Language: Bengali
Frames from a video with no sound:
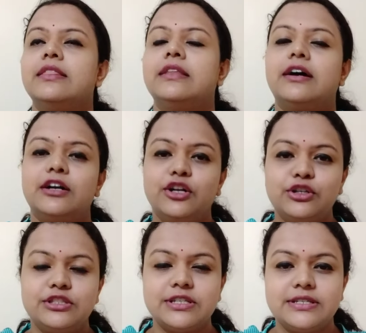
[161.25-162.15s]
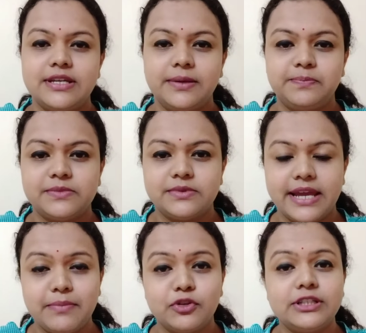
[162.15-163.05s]
থার্ড হচ্ছে যে
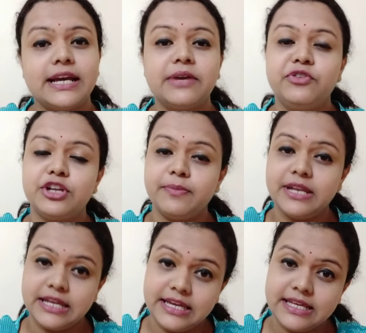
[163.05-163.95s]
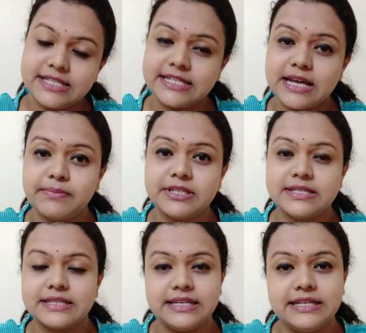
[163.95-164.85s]
এর মধ্যে থাকে ভিটামিন ই e, যেটা আমাদের
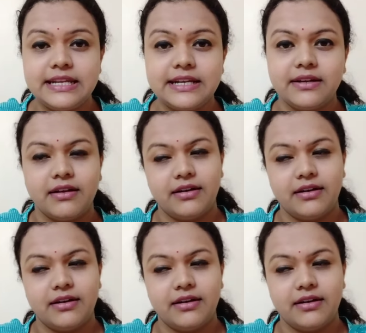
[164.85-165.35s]
স্কিনের